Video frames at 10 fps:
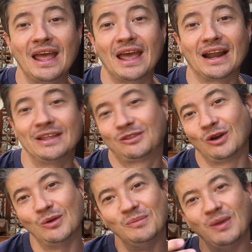Ela
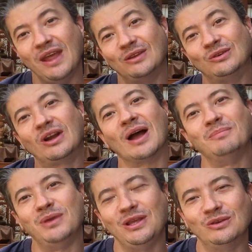entrou no meio do
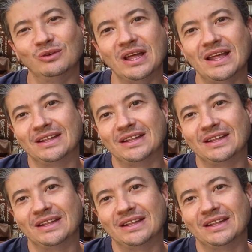caminho,